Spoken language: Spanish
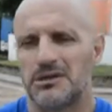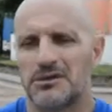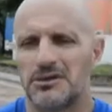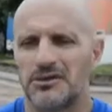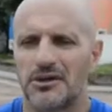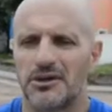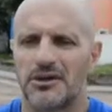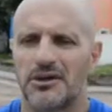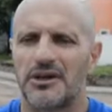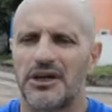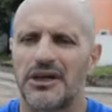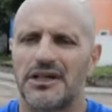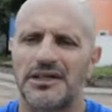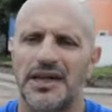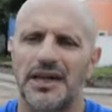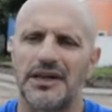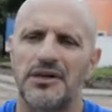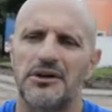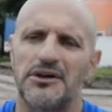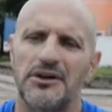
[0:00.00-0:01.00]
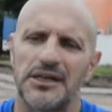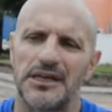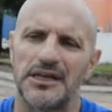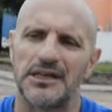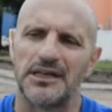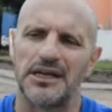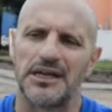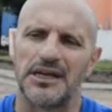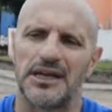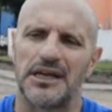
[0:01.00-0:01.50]
Yo creo que el técnico es el que
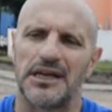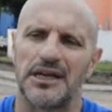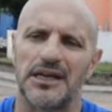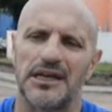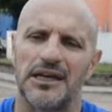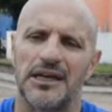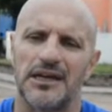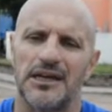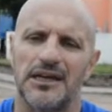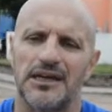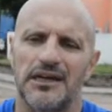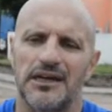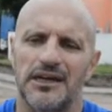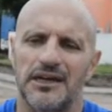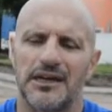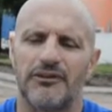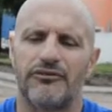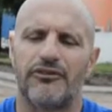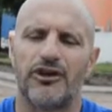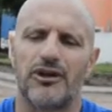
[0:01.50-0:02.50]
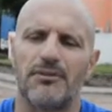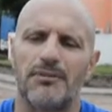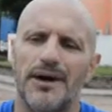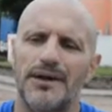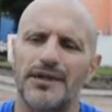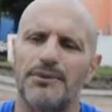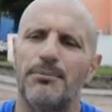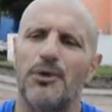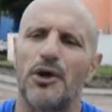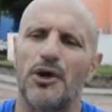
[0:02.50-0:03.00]
tiene que, formar
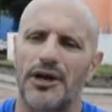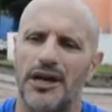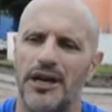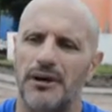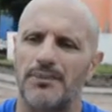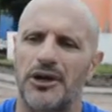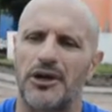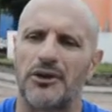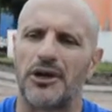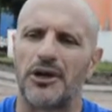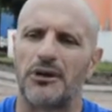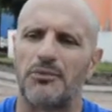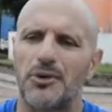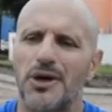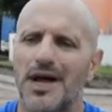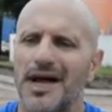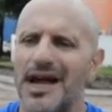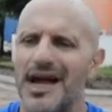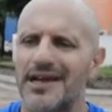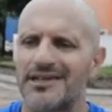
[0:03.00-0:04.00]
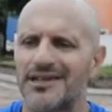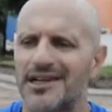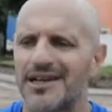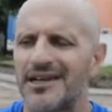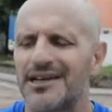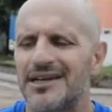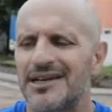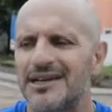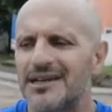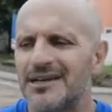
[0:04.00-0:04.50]
y poner mejor con cancha.
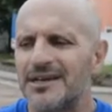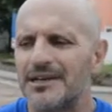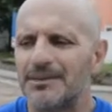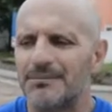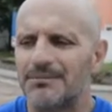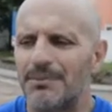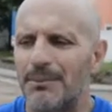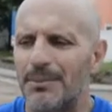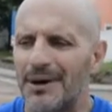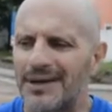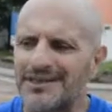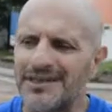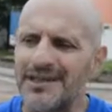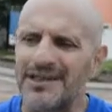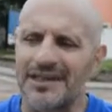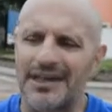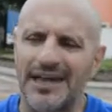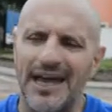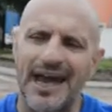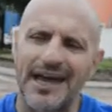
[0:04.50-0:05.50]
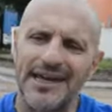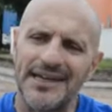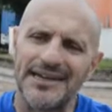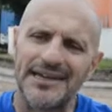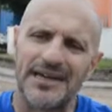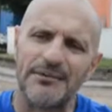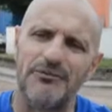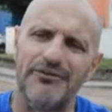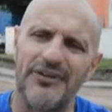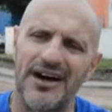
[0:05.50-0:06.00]
Me parece que ahí
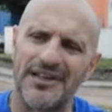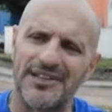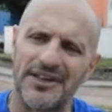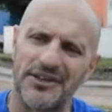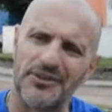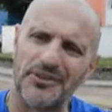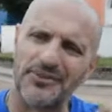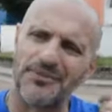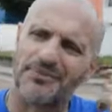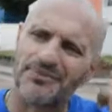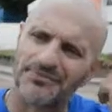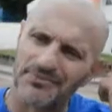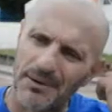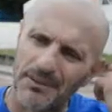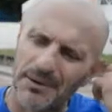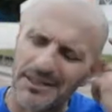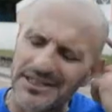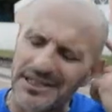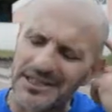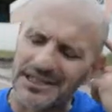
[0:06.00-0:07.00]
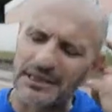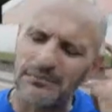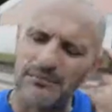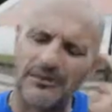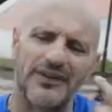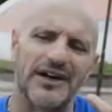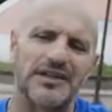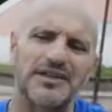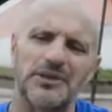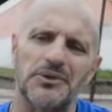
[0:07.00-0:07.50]
estamos fallando, me parece que estamos
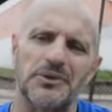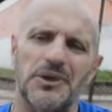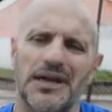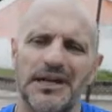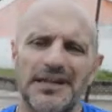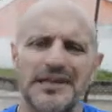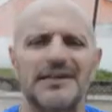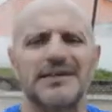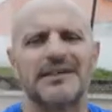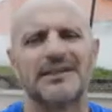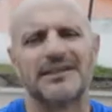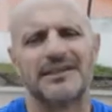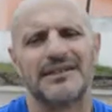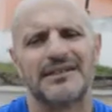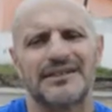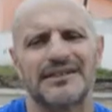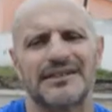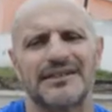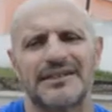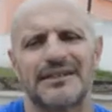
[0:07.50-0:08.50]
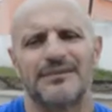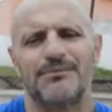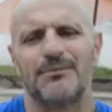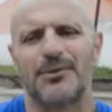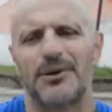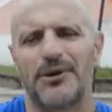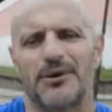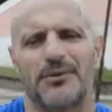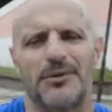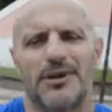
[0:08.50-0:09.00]
fallando ahí.
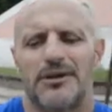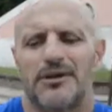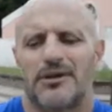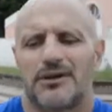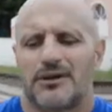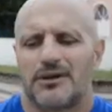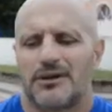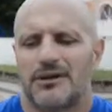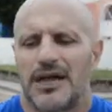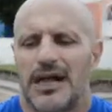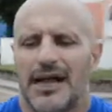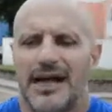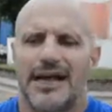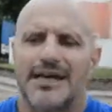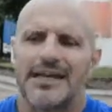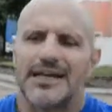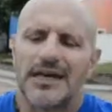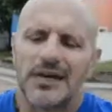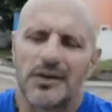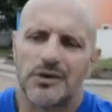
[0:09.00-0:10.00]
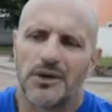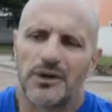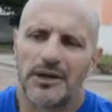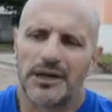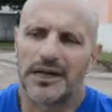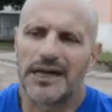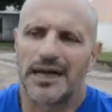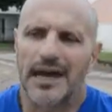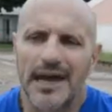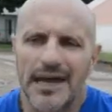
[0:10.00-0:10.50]
Pero bueno, con la calidad de
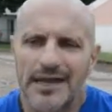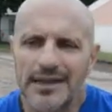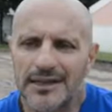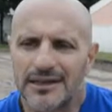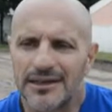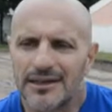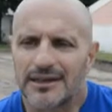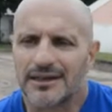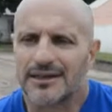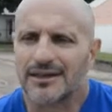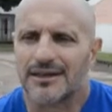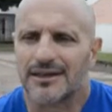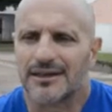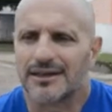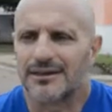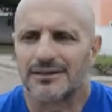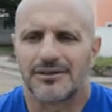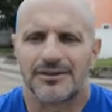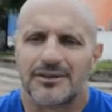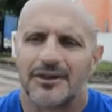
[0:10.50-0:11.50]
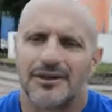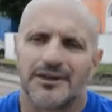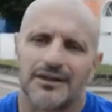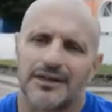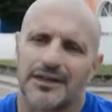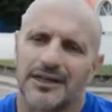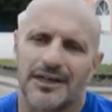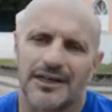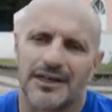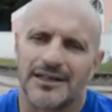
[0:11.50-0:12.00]
jugadores que hay, eh, yo creo
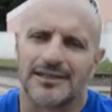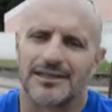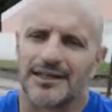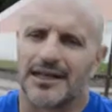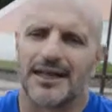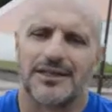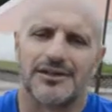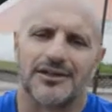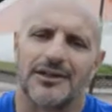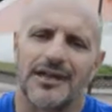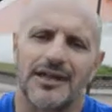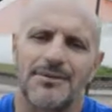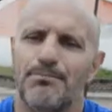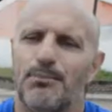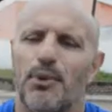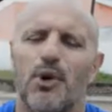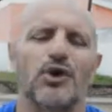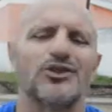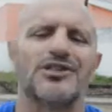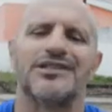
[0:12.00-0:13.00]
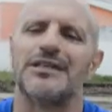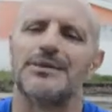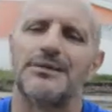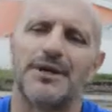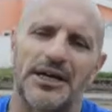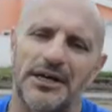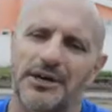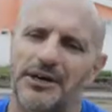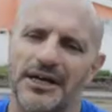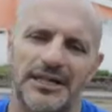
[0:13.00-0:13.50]
que la selección es imposible
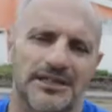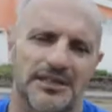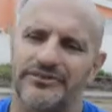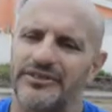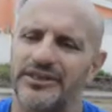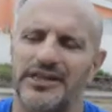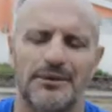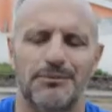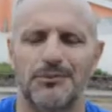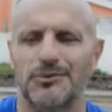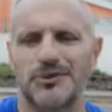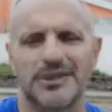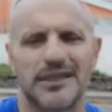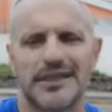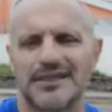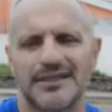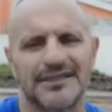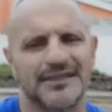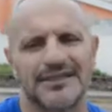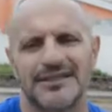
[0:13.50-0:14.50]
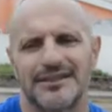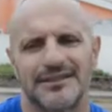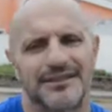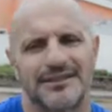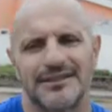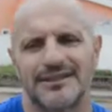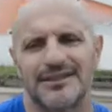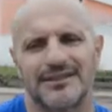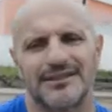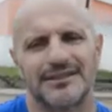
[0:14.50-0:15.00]
que no clasifiquen.
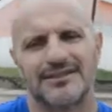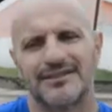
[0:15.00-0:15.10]
Exactamente.